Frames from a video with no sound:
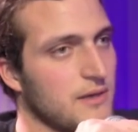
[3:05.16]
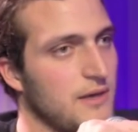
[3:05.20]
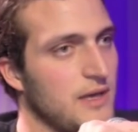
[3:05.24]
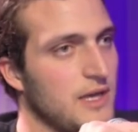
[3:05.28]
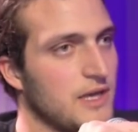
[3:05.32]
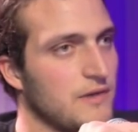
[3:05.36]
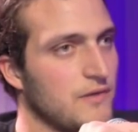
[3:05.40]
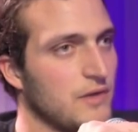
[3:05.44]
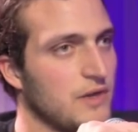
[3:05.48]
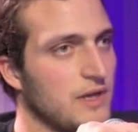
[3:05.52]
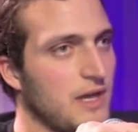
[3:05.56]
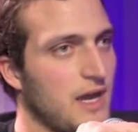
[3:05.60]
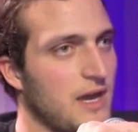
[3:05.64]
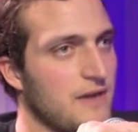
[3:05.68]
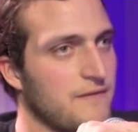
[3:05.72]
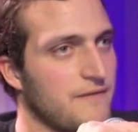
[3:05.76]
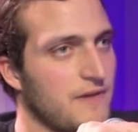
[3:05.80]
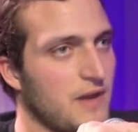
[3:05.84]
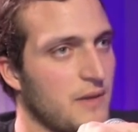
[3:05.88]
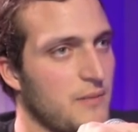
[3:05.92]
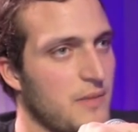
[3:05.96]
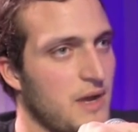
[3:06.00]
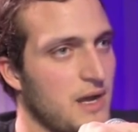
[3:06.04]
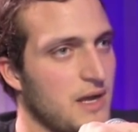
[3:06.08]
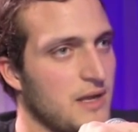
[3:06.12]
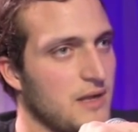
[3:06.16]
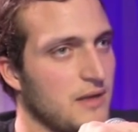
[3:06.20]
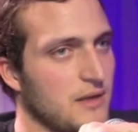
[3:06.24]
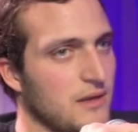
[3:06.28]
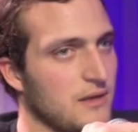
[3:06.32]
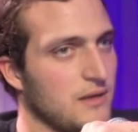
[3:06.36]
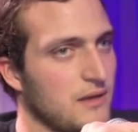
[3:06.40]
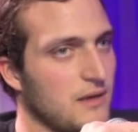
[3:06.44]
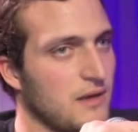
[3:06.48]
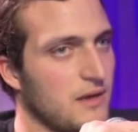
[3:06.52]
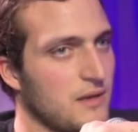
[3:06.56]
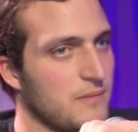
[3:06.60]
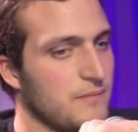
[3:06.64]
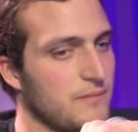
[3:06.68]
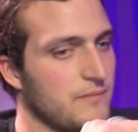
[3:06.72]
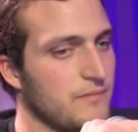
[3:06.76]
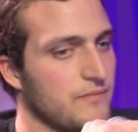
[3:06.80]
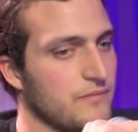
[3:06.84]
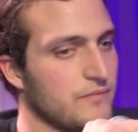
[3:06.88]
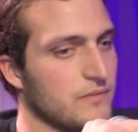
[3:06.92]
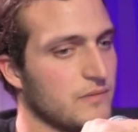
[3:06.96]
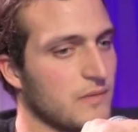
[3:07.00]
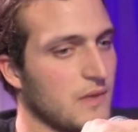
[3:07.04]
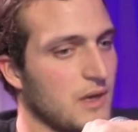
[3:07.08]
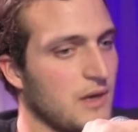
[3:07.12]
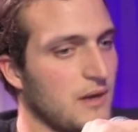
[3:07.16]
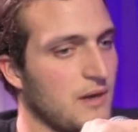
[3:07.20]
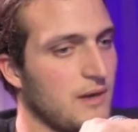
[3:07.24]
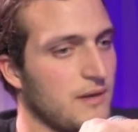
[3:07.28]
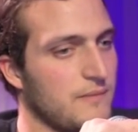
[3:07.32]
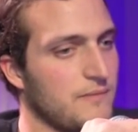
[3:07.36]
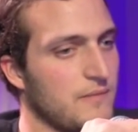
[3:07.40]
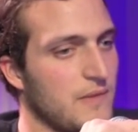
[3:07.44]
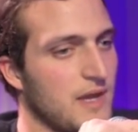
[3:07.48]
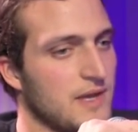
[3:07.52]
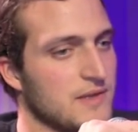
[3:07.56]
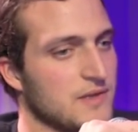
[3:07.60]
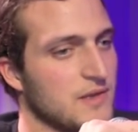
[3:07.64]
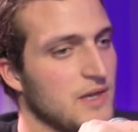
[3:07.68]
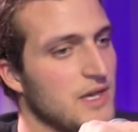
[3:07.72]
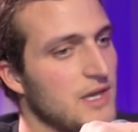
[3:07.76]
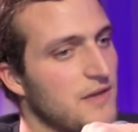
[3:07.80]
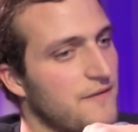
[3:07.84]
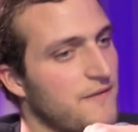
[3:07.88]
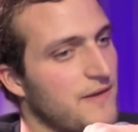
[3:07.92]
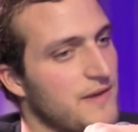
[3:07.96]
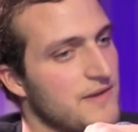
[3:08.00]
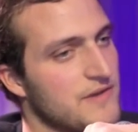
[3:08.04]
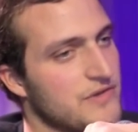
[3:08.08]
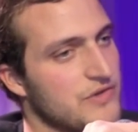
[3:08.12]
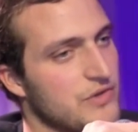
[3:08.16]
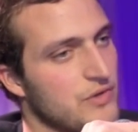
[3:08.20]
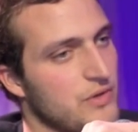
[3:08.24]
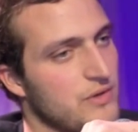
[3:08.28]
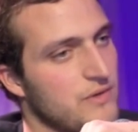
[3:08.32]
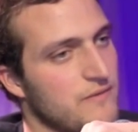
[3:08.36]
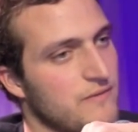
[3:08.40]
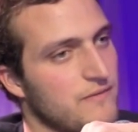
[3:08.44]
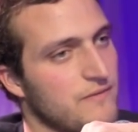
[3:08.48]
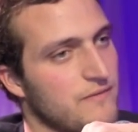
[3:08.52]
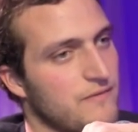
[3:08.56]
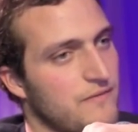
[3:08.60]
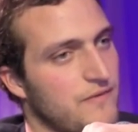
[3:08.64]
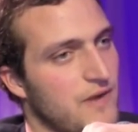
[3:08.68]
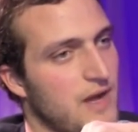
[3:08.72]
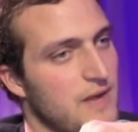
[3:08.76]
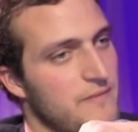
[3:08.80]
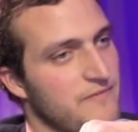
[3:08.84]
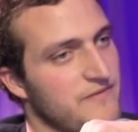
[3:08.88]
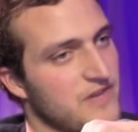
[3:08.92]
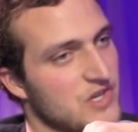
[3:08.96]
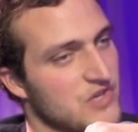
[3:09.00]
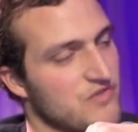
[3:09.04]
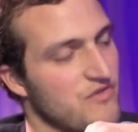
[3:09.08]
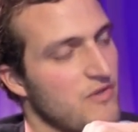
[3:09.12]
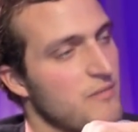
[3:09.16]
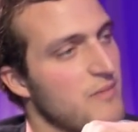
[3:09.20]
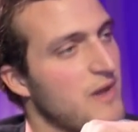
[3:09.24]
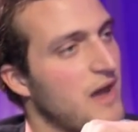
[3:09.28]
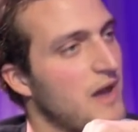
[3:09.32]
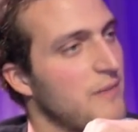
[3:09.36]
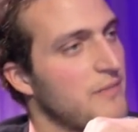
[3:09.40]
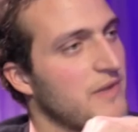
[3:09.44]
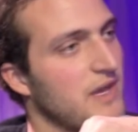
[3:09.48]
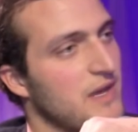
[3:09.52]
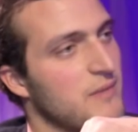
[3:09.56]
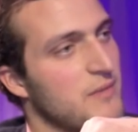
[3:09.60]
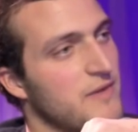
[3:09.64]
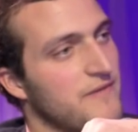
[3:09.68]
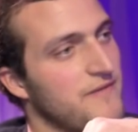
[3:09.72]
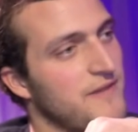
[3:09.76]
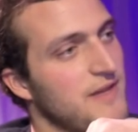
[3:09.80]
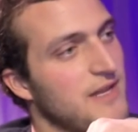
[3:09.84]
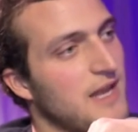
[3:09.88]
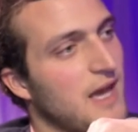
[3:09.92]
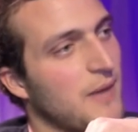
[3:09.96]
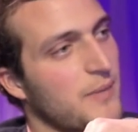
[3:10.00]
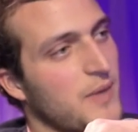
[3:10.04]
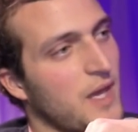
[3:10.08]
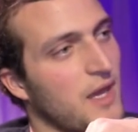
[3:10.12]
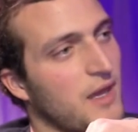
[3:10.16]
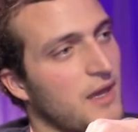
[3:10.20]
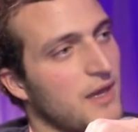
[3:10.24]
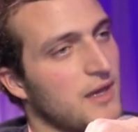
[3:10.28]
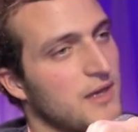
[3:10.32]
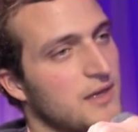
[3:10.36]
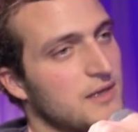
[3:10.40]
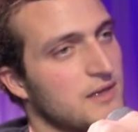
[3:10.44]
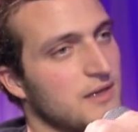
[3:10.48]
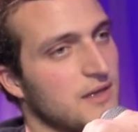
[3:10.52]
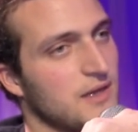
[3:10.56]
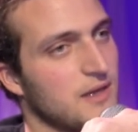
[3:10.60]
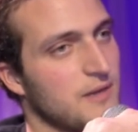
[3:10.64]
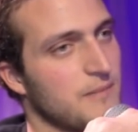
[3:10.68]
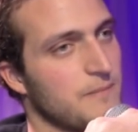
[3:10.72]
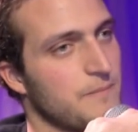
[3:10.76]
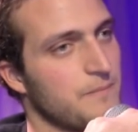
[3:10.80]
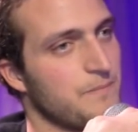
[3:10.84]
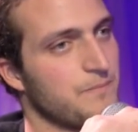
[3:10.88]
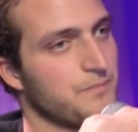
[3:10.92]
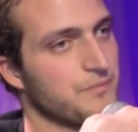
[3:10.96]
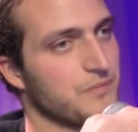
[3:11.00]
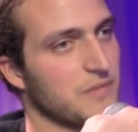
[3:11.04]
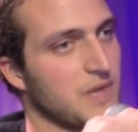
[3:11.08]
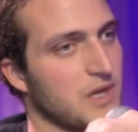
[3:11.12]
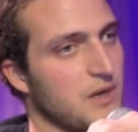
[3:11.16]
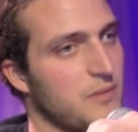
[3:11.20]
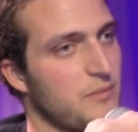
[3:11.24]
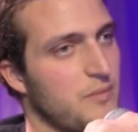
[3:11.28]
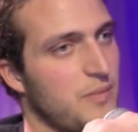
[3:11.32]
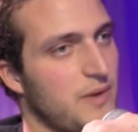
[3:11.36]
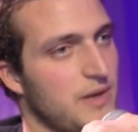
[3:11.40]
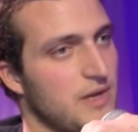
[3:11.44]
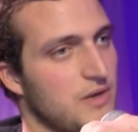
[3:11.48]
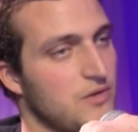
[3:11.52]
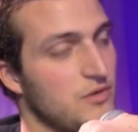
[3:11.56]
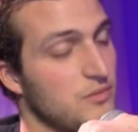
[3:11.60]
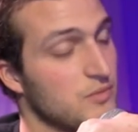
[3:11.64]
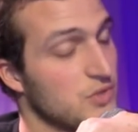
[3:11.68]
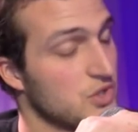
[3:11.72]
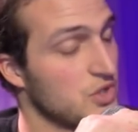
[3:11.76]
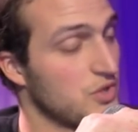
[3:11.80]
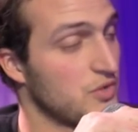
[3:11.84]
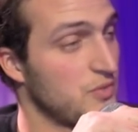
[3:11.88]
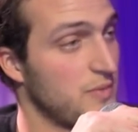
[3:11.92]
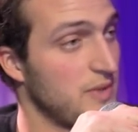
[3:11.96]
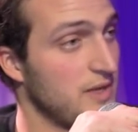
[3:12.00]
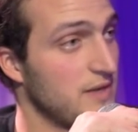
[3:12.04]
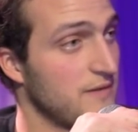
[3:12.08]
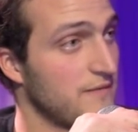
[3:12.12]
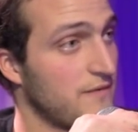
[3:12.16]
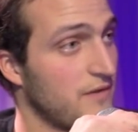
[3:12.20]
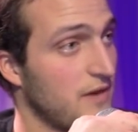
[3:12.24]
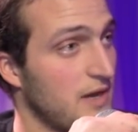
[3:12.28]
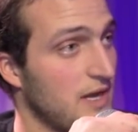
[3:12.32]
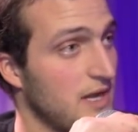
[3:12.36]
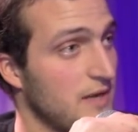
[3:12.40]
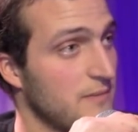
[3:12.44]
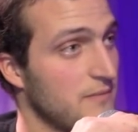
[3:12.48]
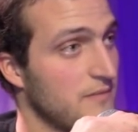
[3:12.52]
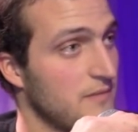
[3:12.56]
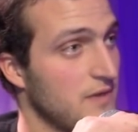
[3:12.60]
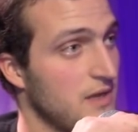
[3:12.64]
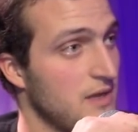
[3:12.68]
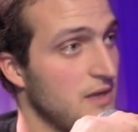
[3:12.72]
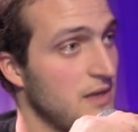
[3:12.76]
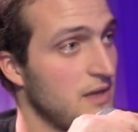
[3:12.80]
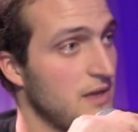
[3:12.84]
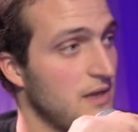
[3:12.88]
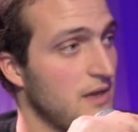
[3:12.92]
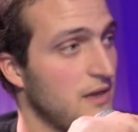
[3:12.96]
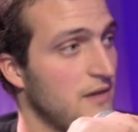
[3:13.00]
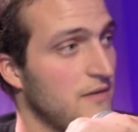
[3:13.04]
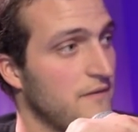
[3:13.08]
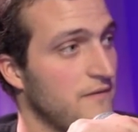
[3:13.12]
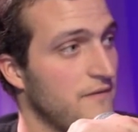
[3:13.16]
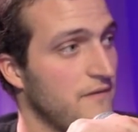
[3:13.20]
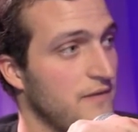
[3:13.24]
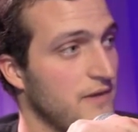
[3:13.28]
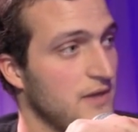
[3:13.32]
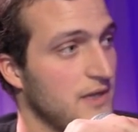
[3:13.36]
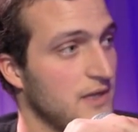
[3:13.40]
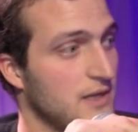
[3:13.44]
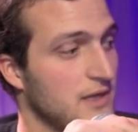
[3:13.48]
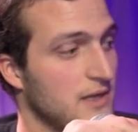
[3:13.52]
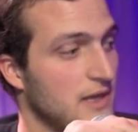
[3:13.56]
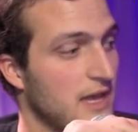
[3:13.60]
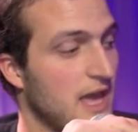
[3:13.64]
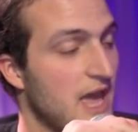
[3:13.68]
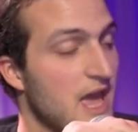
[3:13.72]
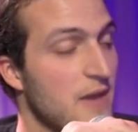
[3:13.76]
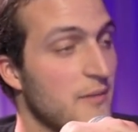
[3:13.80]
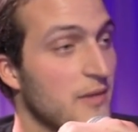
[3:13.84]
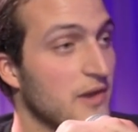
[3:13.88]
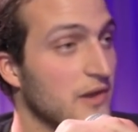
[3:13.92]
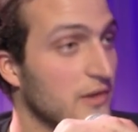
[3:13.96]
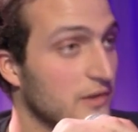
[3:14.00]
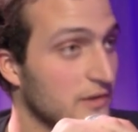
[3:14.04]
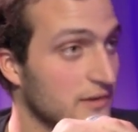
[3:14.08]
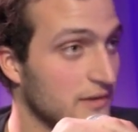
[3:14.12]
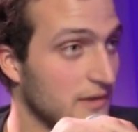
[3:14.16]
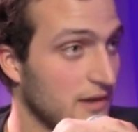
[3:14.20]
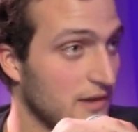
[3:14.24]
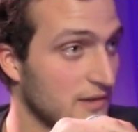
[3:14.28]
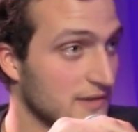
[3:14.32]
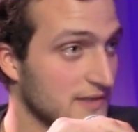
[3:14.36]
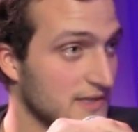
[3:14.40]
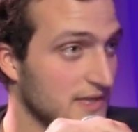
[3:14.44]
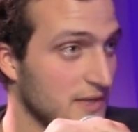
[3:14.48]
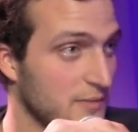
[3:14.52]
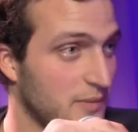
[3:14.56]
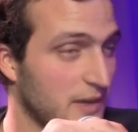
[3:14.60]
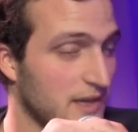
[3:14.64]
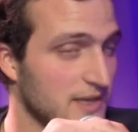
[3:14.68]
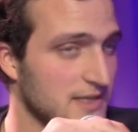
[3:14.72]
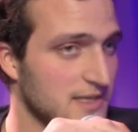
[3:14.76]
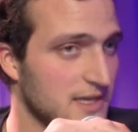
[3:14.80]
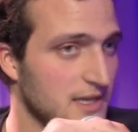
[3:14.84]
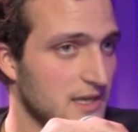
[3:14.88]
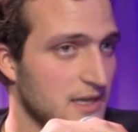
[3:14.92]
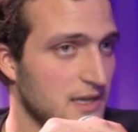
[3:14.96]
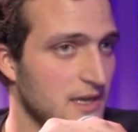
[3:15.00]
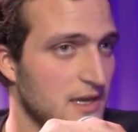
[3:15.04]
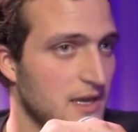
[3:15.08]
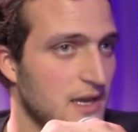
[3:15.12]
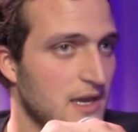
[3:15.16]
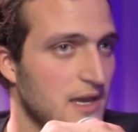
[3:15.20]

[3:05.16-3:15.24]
Ich würde einfach mal, ähm, also ich fände es schön, vor allem wir Schwimmer haben da immer viel abgekriegt, ähm, bei Olympischen Spielen vor allem viel Häme aus der Presse.